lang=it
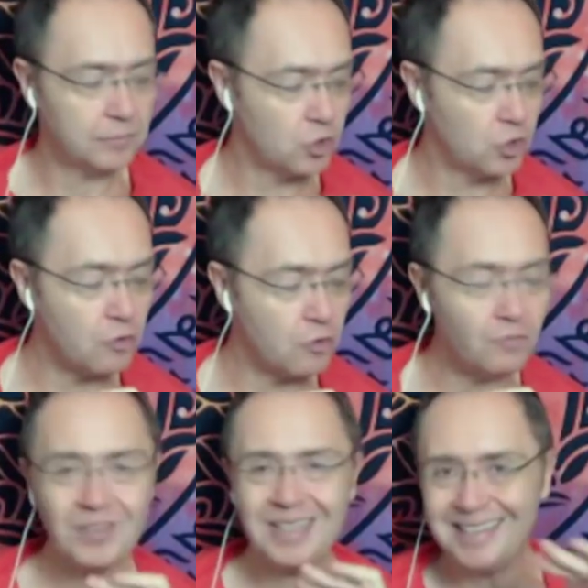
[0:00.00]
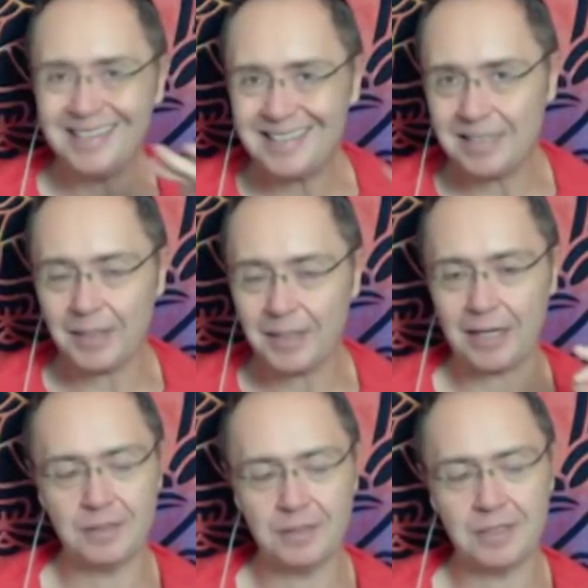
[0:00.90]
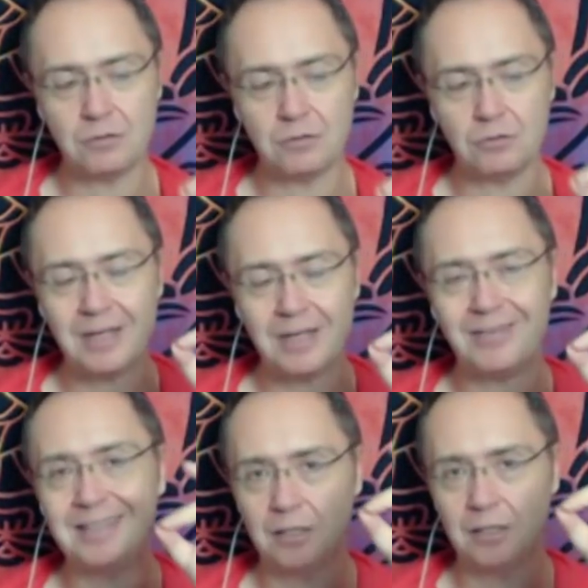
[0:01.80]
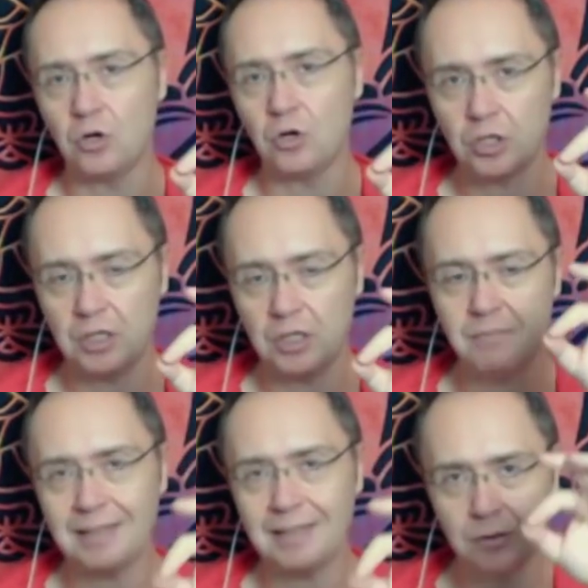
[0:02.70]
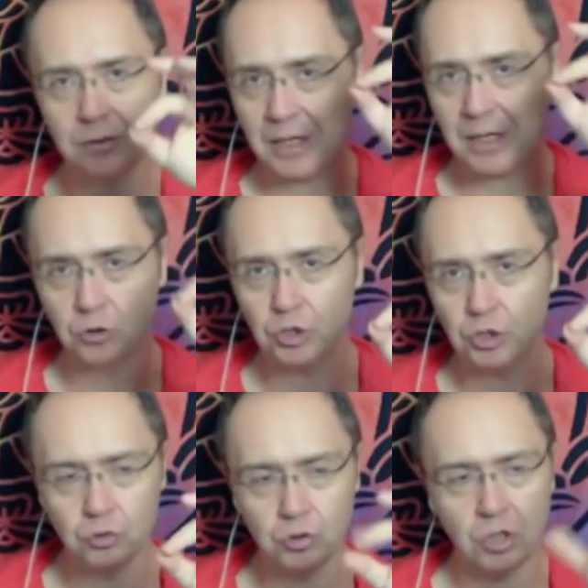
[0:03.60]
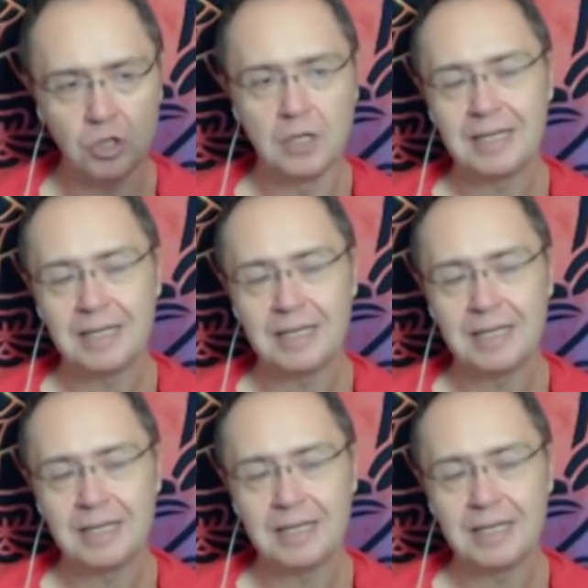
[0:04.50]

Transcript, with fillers: convintissime che hanno visto davanti ai loro occhi il mentalista o il mago di turno